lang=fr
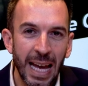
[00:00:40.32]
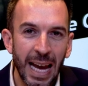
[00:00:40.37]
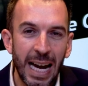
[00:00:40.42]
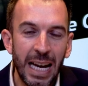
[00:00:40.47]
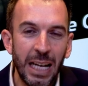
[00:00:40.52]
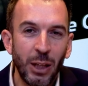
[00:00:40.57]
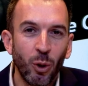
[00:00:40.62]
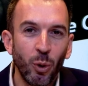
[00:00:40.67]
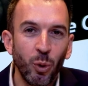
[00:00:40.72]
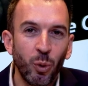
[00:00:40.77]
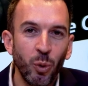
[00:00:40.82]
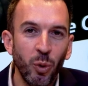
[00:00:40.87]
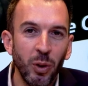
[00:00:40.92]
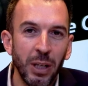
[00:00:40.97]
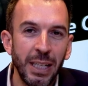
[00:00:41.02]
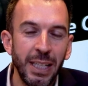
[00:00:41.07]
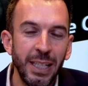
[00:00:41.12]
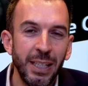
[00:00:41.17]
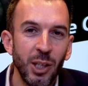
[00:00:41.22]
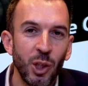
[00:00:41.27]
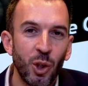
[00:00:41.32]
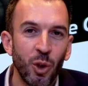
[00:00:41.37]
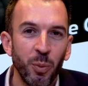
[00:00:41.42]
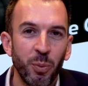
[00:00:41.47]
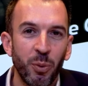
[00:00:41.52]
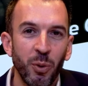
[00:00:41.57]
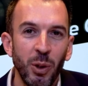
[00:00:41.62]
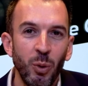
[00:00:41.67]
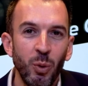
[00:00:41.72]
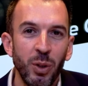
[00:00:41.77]
Elle est de retour, la Ligue des
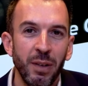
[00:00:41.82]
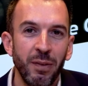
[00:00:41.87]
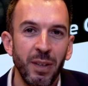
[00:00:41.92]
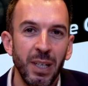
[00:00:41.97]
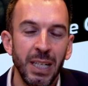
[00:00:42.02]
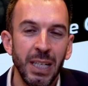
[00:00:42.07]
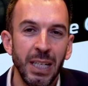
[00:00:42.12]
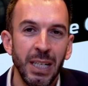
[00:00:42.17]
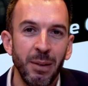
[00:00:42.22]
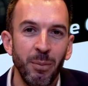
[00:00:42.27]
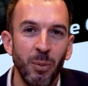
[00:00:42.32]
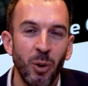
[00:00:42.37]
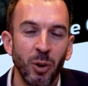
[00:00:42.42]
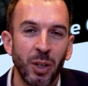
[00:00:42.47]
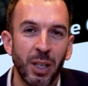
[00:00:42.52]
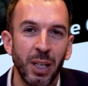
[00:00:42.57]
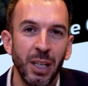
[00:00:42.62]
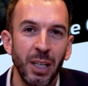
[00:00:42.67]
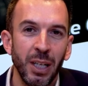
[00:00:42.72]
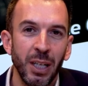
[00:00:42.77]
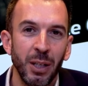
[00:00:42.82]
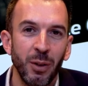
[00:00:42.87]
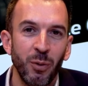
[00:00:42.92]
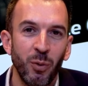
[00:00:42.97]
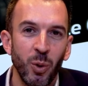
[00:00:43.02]
Champions. Elle nous avait manqué.